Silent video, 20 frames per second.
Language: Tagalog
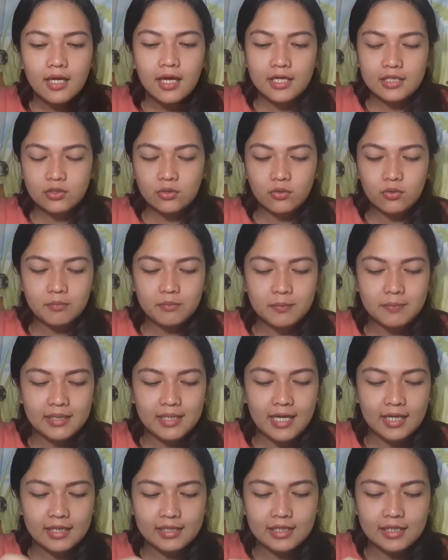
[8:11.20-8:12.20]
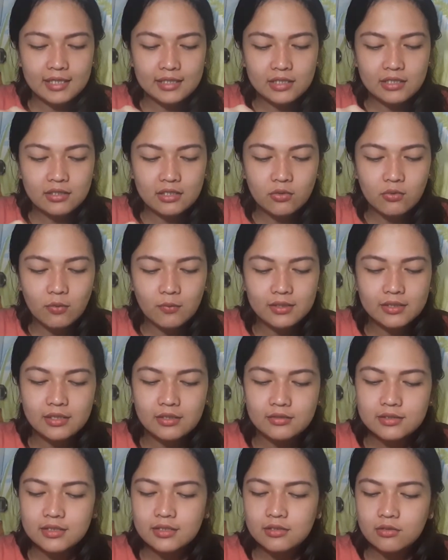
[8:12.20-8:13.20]
eto, bibilangin na natin yung tigwa
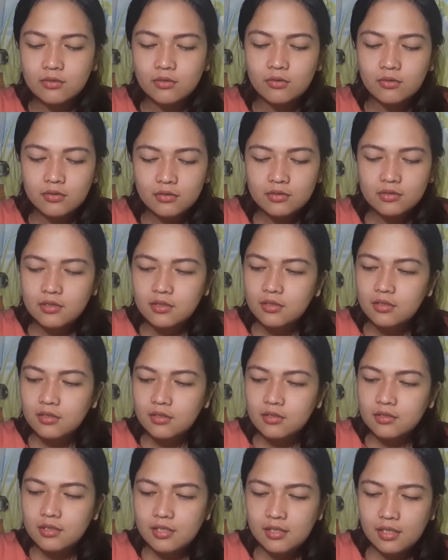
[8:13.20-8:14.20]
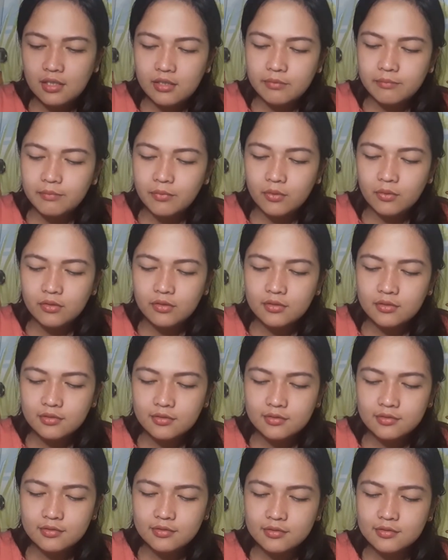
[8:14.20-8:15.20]
1,000 ko na naipon.
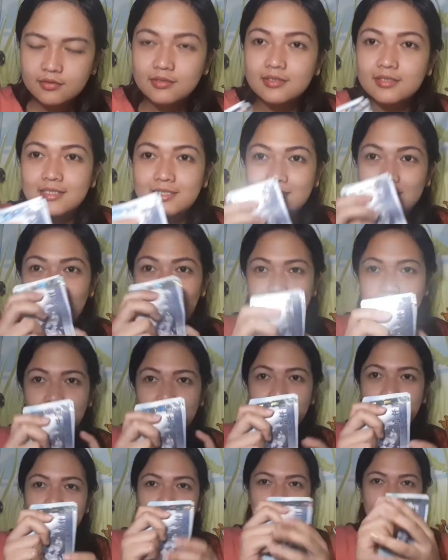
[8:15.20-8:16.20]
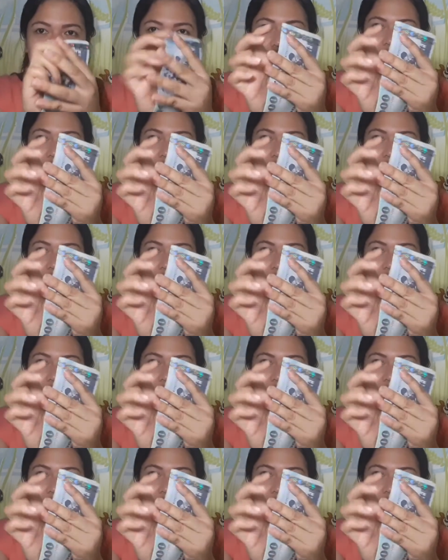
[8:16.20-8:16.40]
So, ayun.